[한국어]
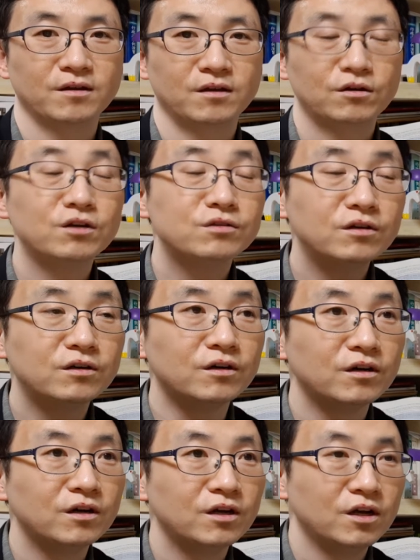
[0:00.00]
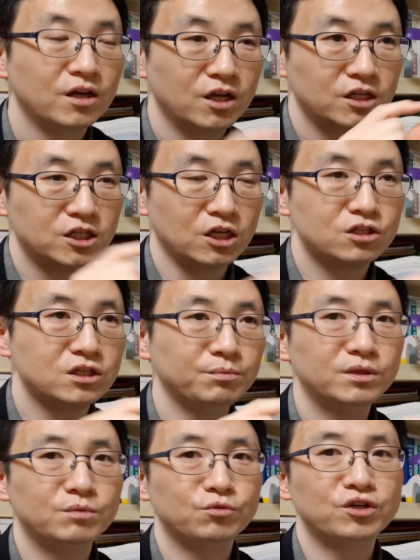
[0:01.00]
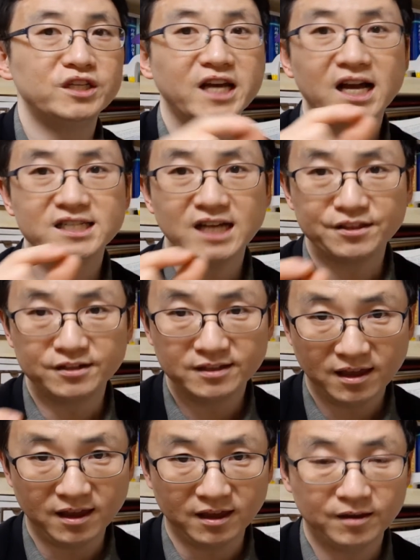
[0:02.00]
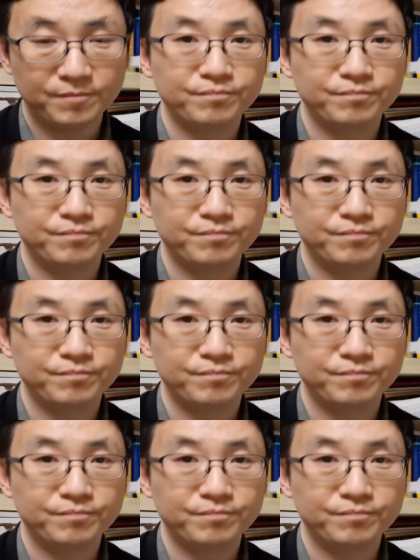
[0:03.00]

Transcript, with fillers: 그래서 제처분 의무를 이행하지 않을 때